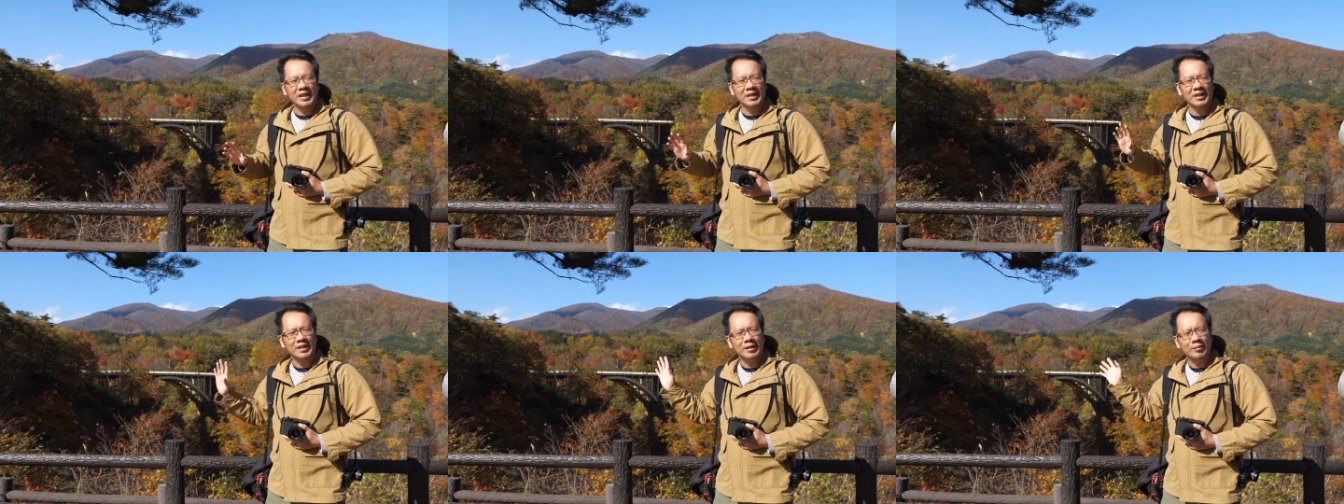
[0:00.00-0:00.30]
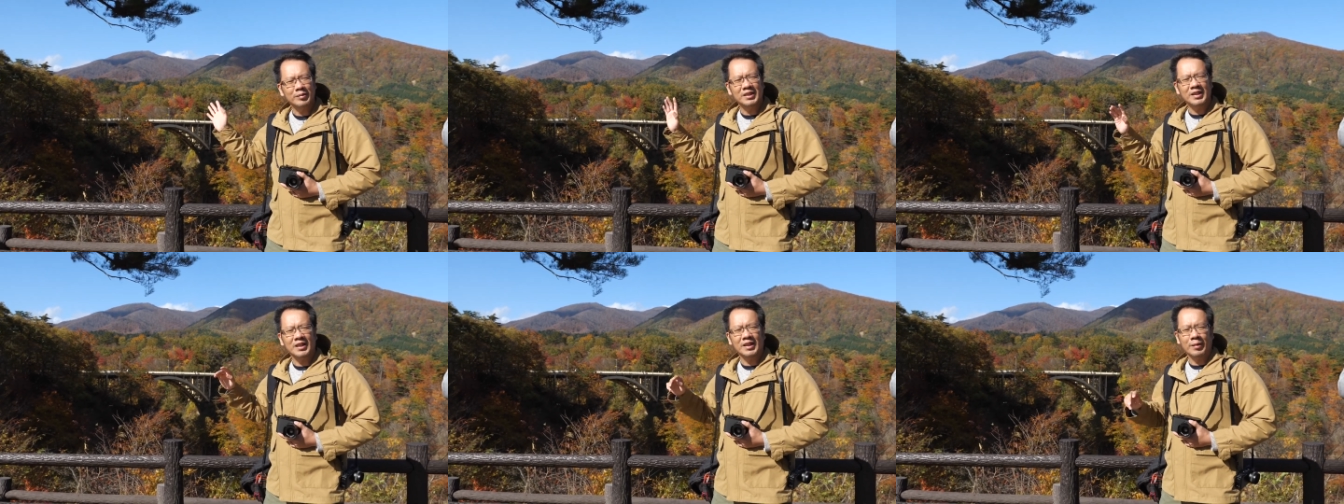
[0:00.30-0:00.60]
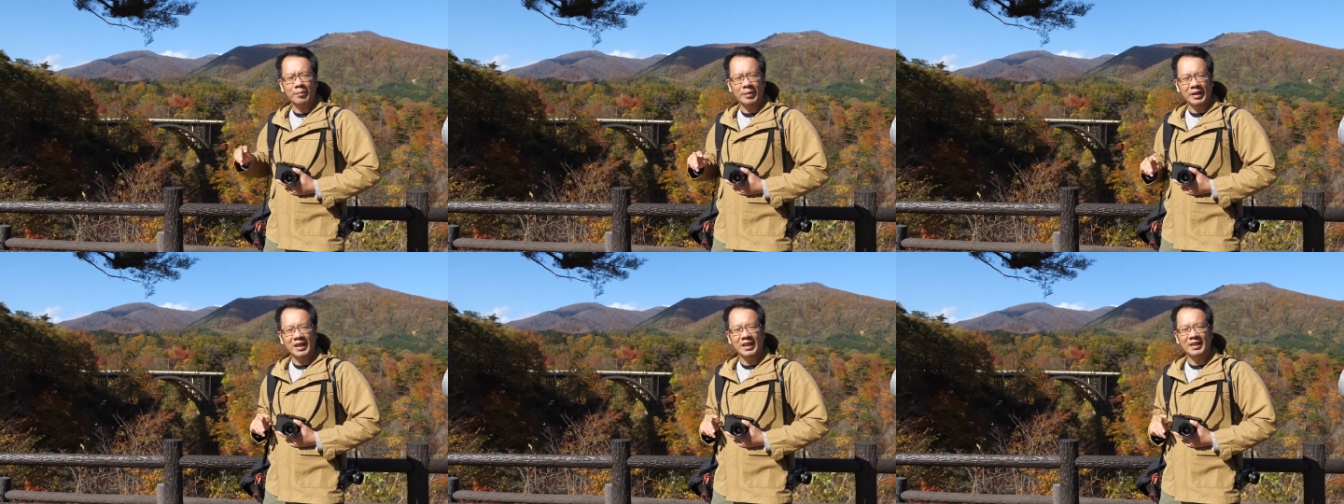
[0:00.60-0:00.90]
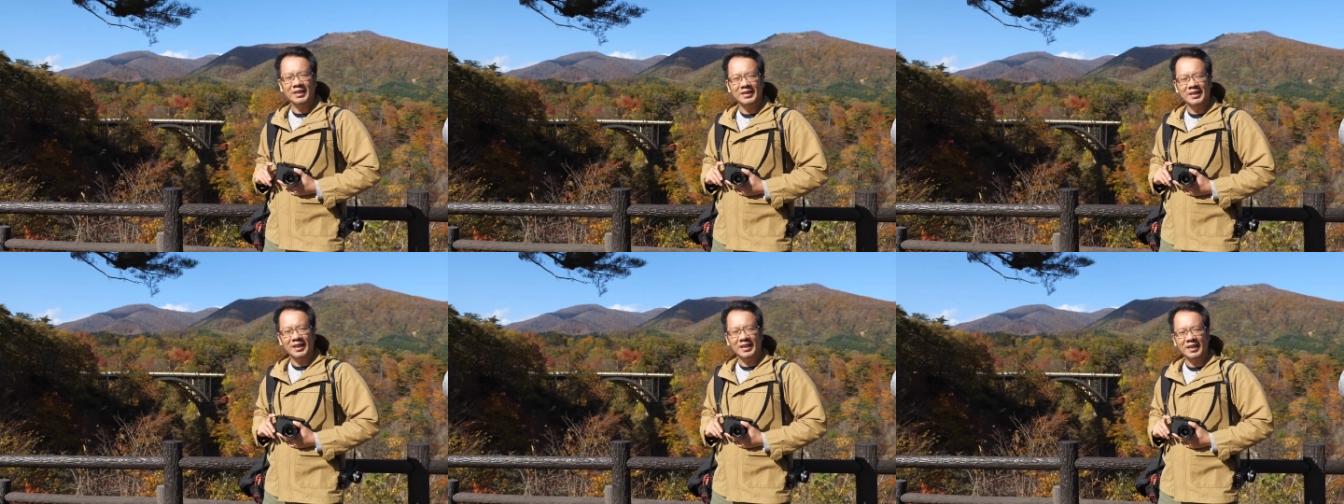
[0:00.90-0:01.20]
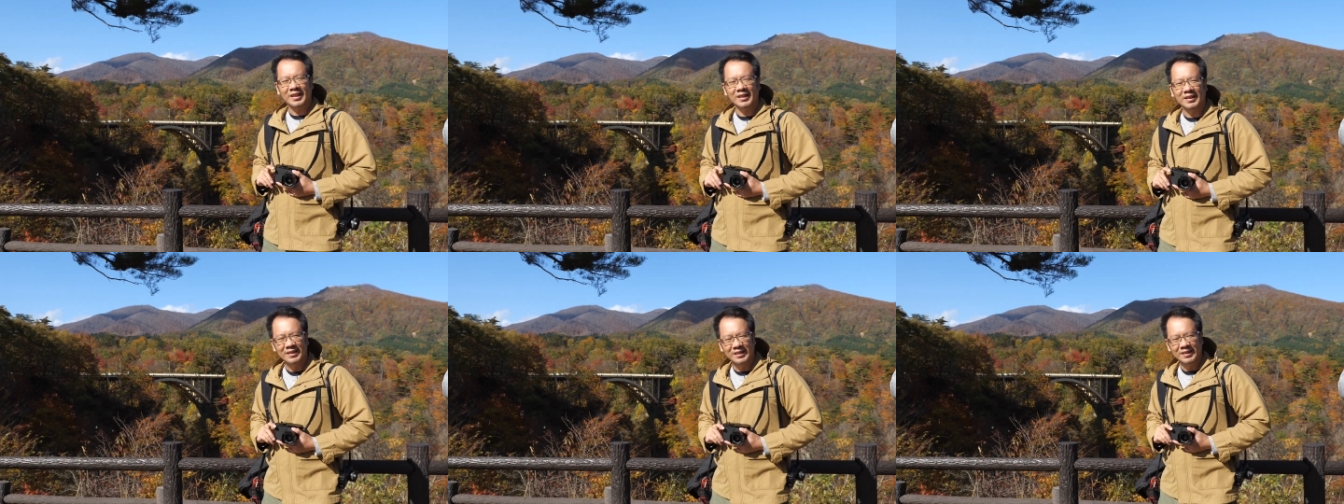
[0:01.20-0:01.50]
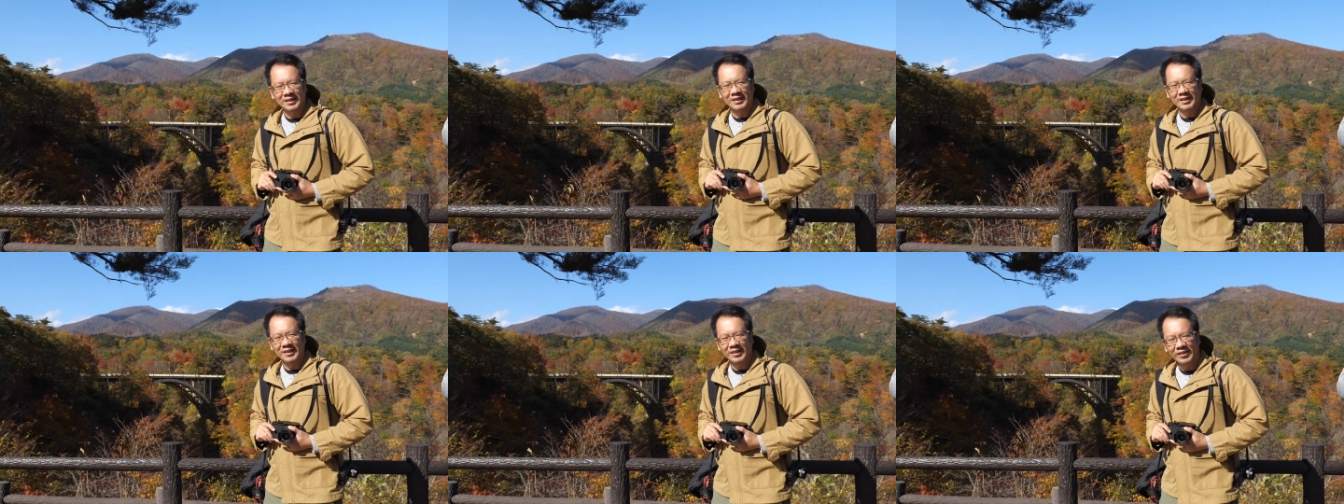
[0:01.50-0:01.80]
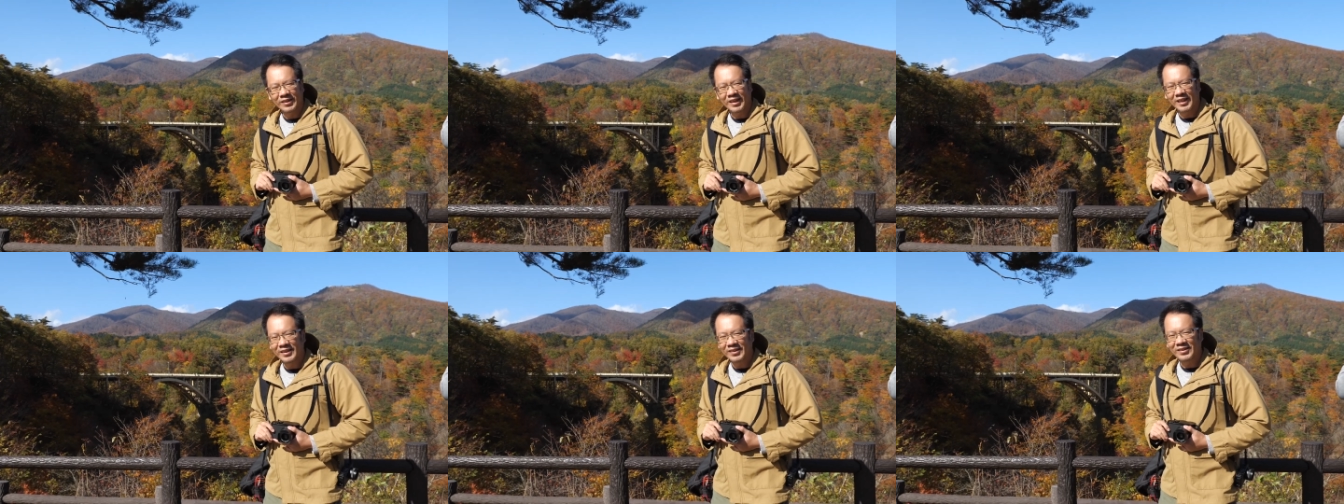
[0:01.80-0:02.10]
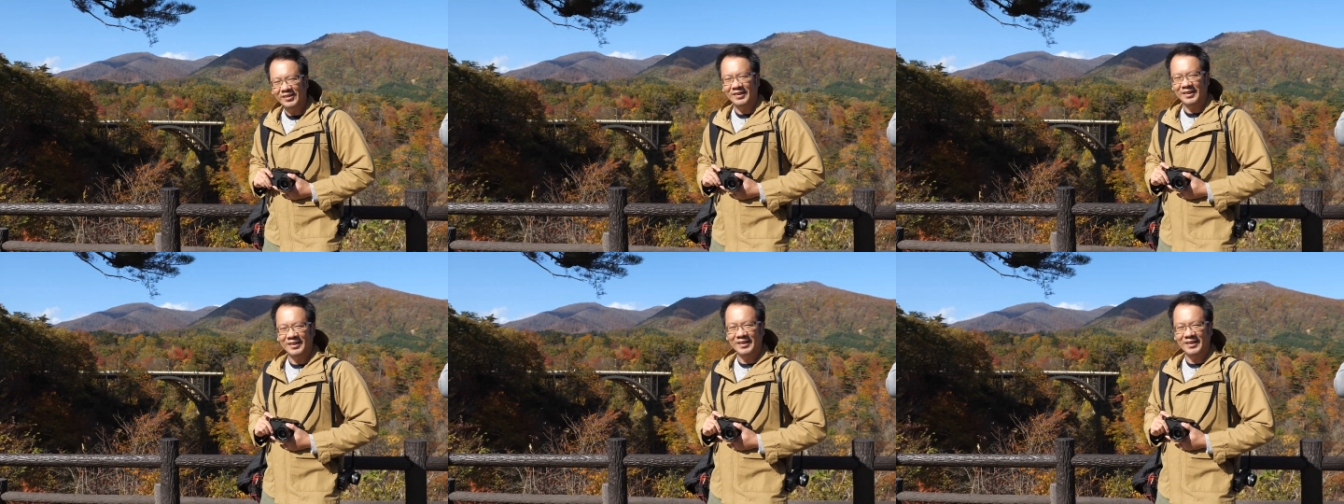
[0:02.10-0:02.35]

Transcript: yang kita bisa dapatkan di sana. Oke, yuk.